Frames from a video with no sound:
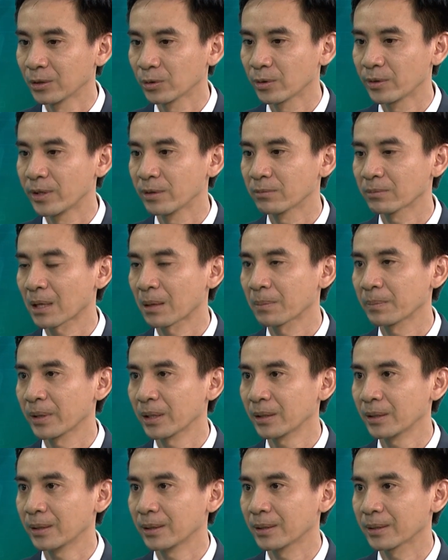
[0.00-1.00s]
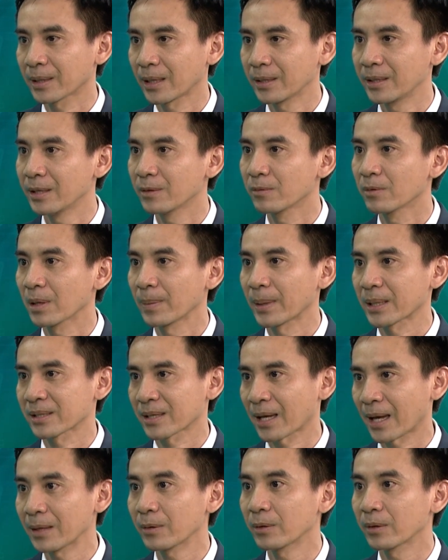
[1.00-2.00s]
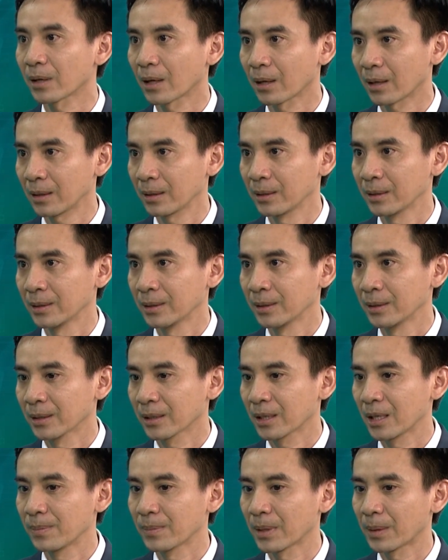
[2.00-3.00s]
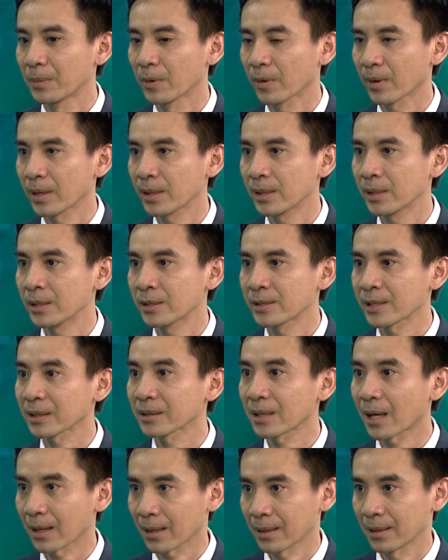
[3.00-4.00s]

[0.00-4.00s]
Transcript: tuy nhiên ta biết thì cái gì cũng có mặt trái của nó khi mà một cái răng thật